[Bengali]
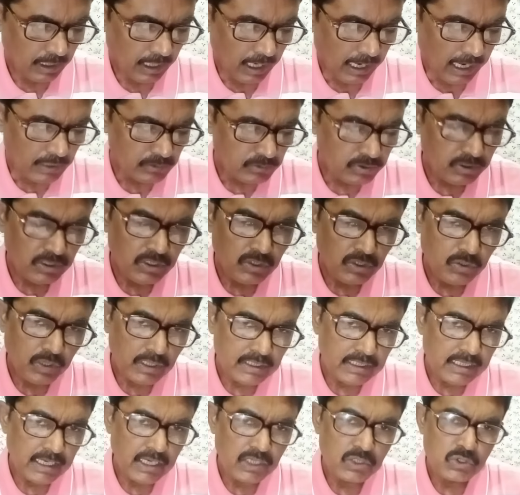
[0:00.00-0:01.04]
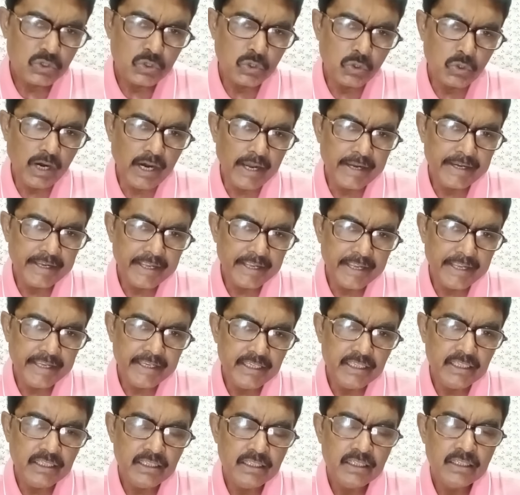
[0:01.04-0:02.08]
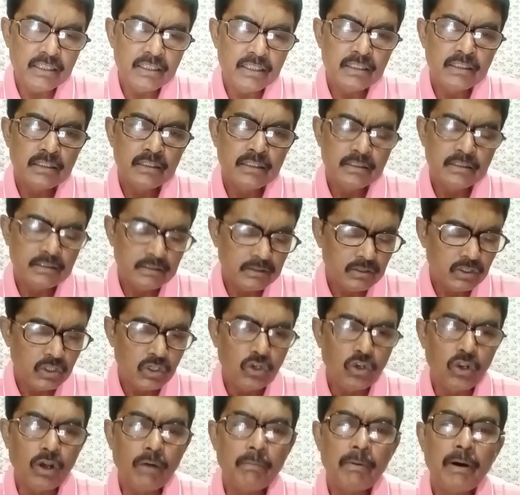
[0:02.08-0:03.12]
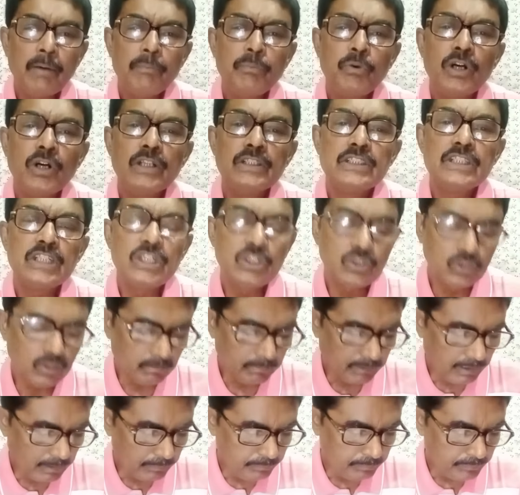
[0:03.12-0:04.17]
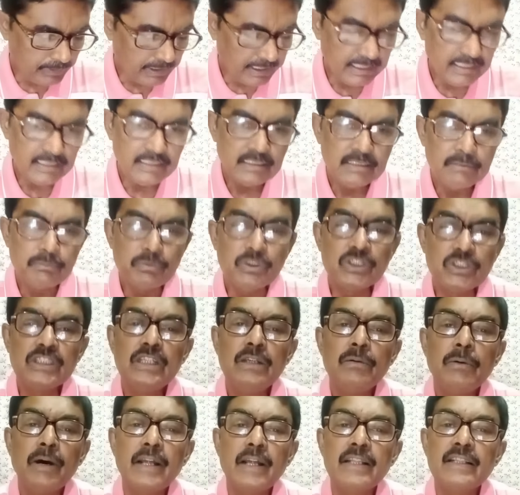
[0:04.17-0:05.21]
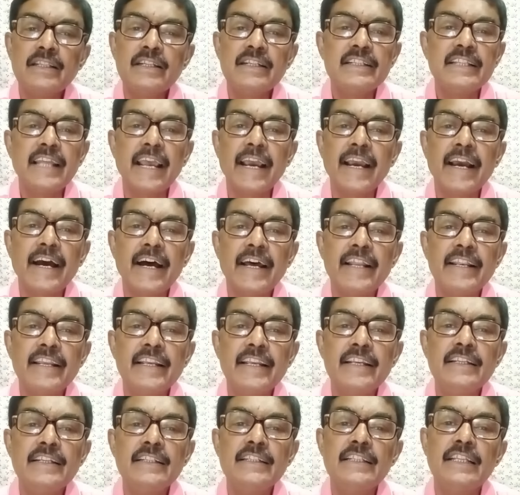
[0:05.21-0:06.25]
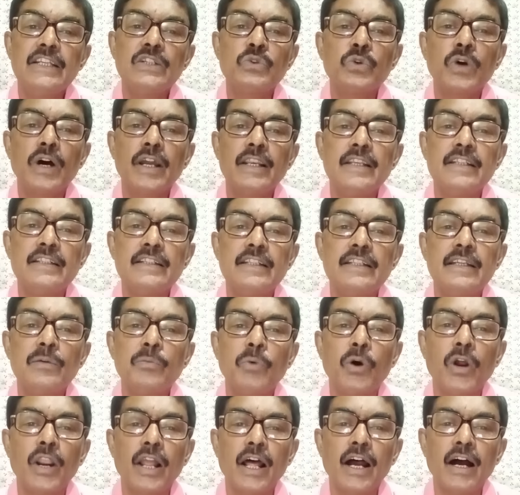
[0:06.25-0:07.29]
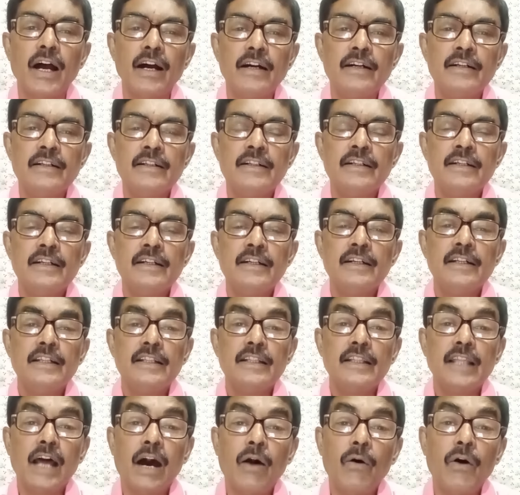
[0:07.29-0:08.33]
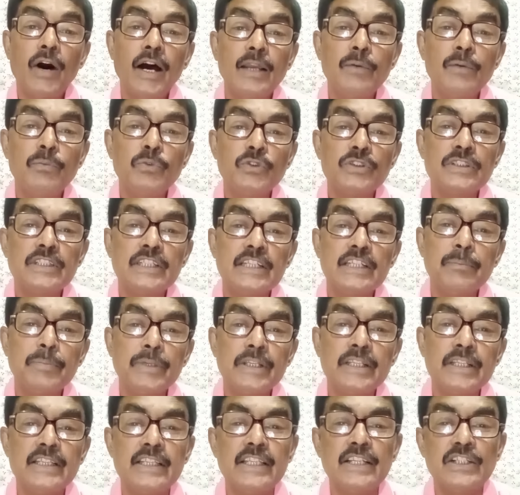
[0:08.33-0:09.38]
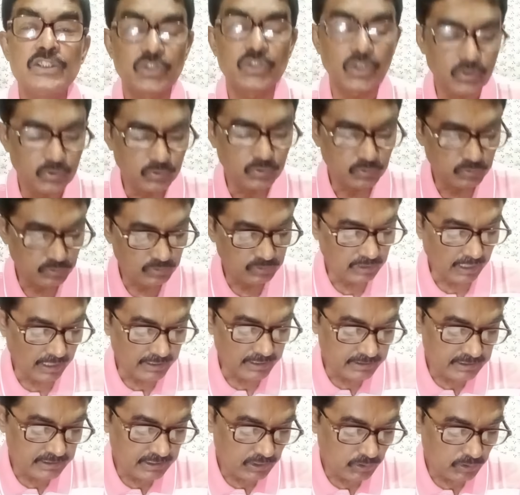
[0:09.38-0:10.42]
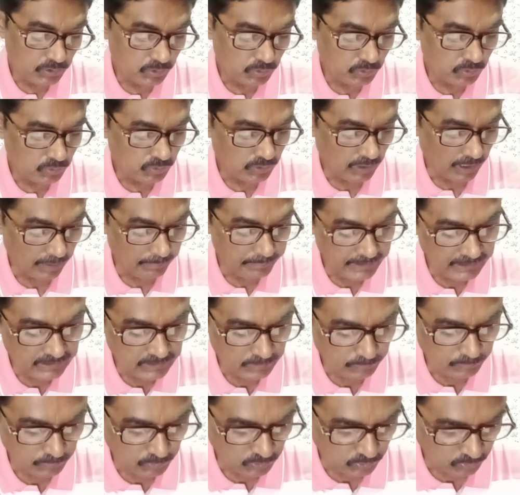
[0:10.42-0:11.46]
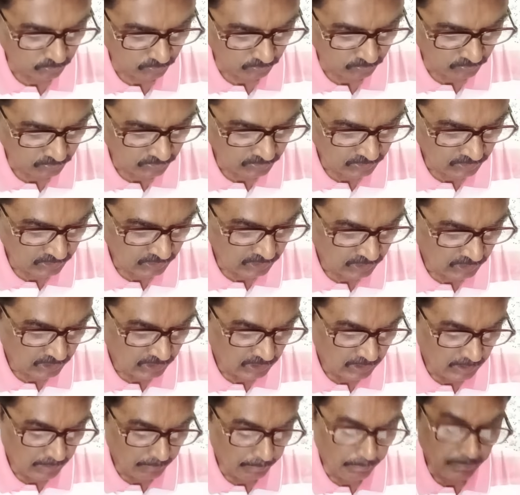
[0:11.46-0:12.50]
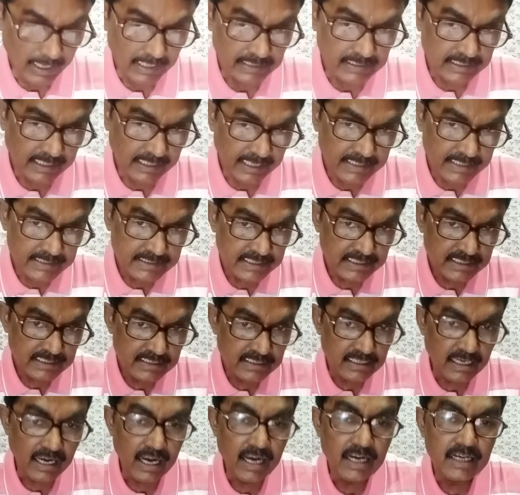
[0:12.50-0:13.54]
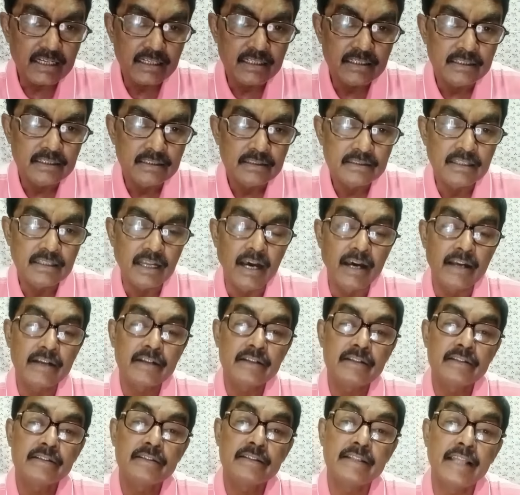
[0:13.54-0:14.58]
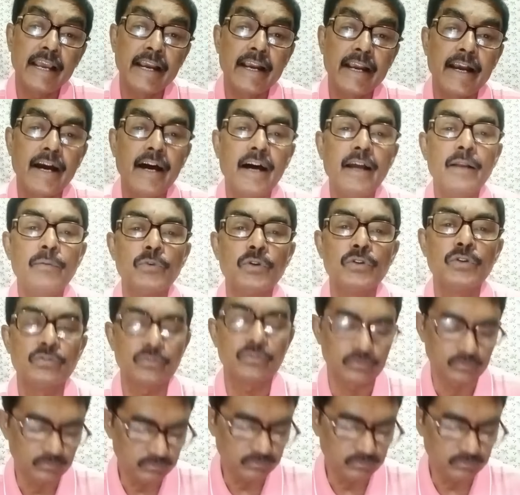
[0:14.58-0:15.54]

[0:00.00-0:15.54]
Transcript: আধুনিকতার ছোঁয়া নেই নবাবগঞ্জে নবাব নেই বিজলি বাতির দেখা নেই তেসোয়ালিতে ভরা দাওয়ায় বসে বিদ্যে চরণ টানছি হুকো আমেজ মতন মাথায় যে টাক তার দেখার মতন